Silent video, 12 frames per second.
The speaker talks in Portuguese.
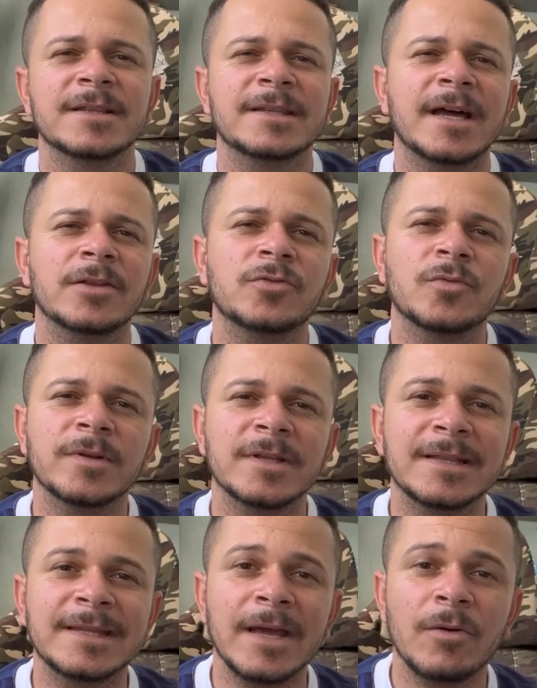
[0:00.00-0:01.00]
Tá atuando
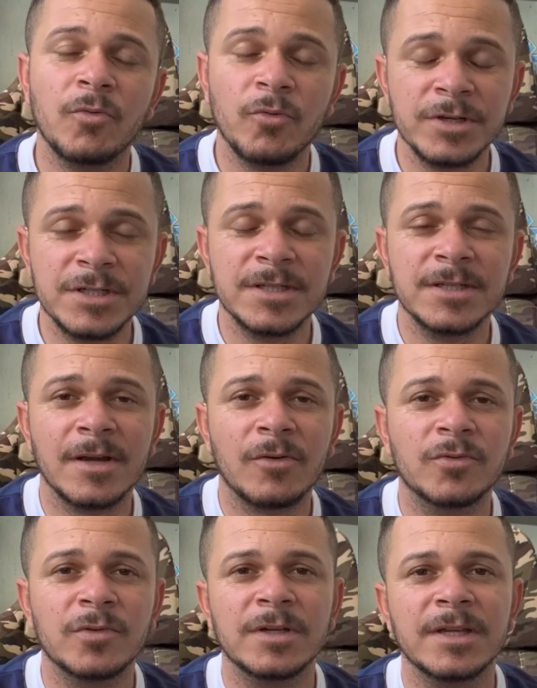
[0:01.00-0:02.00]
até hoje em
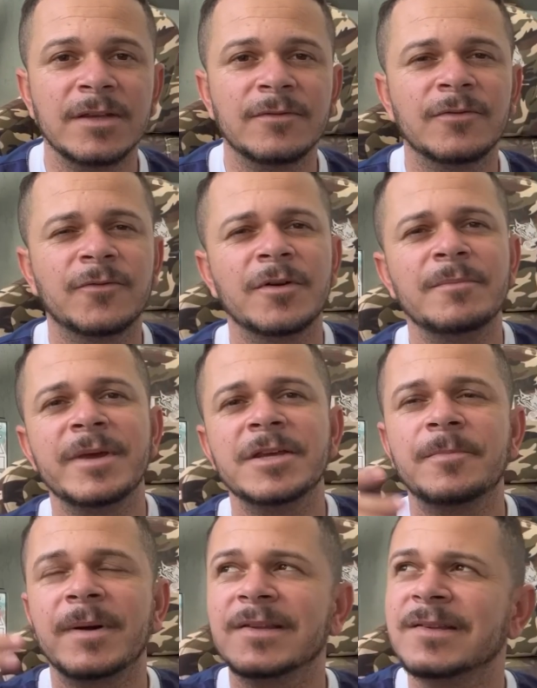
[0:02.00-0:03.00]
alto nível, foi mês
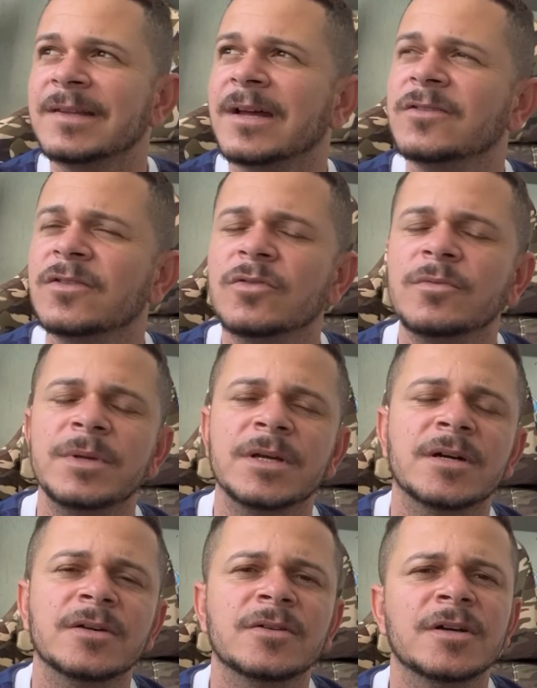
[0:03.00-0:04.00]
passado, se eu não me
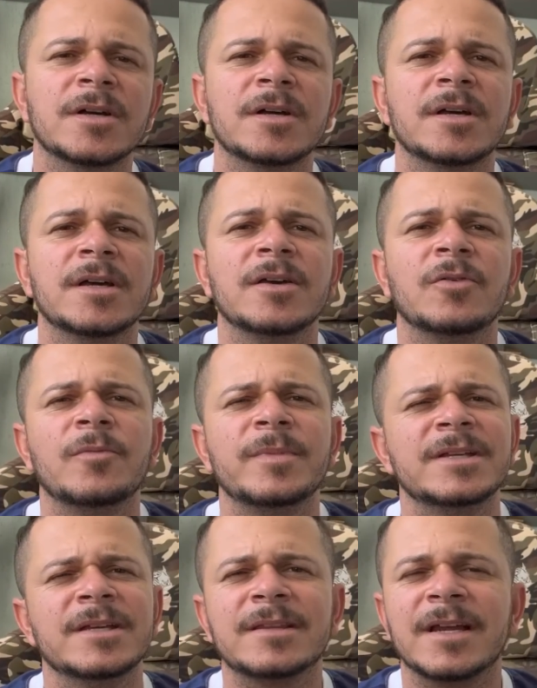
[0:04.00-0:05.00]
engano, o
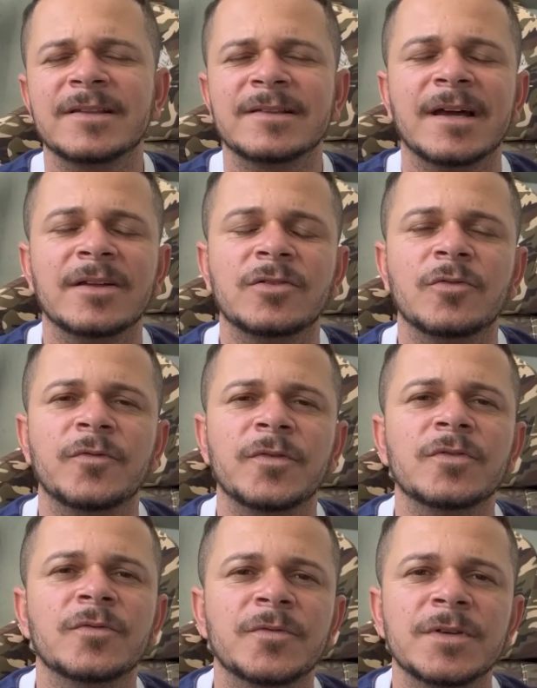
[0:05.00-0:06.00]
mês retrasado que eu
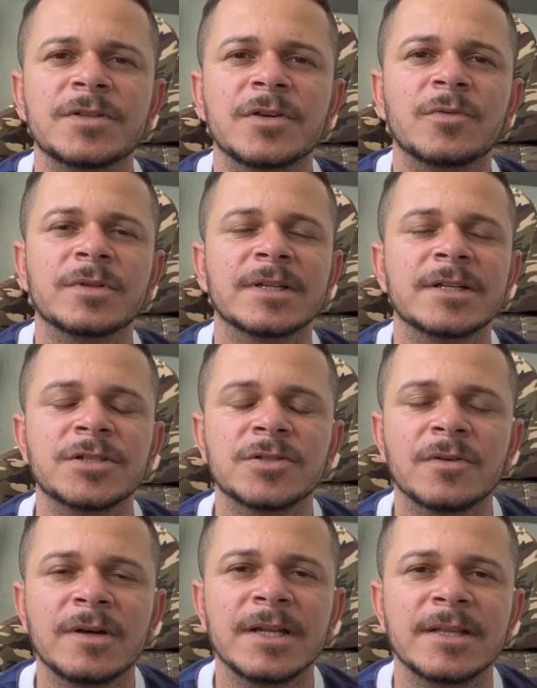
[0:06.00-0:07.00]
fiz o vídeo aí contando a
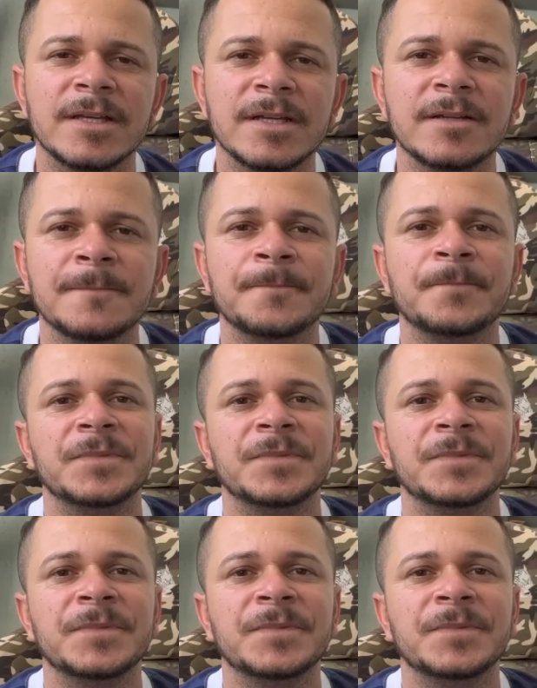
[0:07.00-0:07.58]
história dele.